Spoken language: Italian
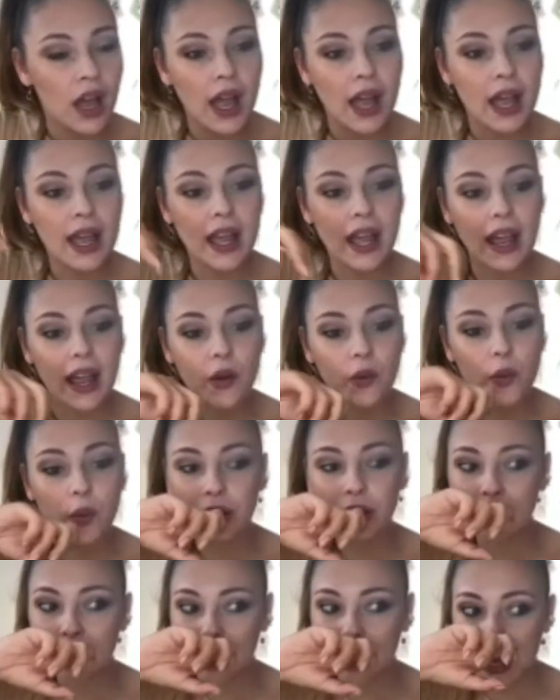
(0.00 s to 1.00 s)
E
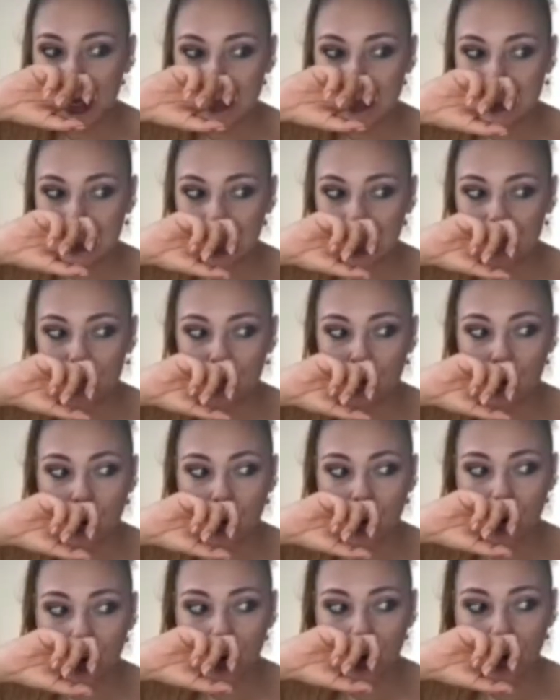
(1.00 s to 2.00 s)
quindi è
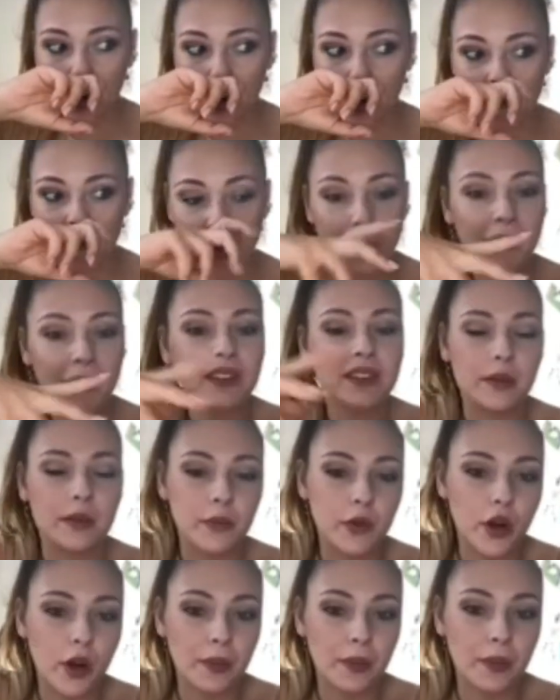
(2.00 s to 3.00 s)
stato ovviamente il
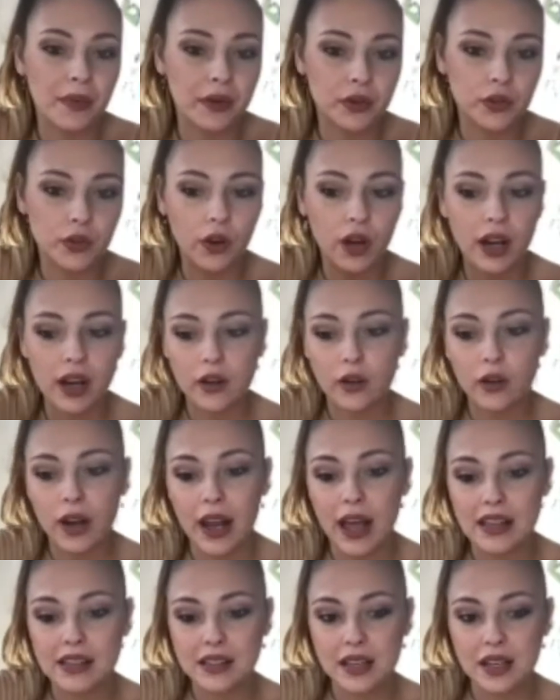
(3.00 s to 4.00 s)
mio rapporto col, con
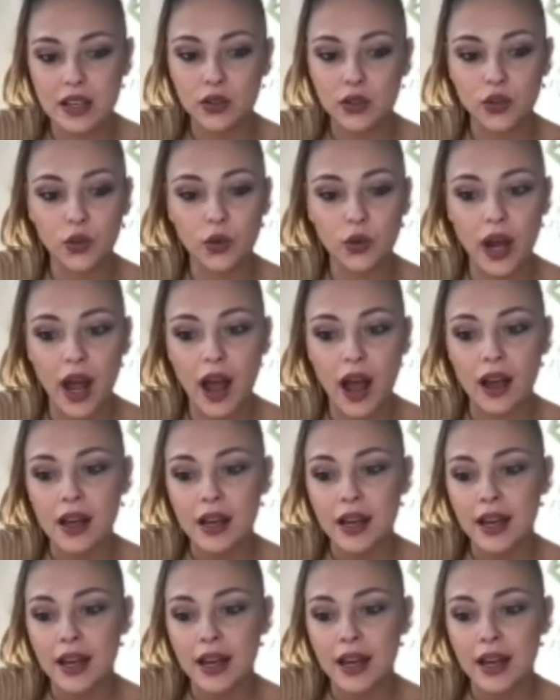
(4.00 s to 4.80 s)
la scrittura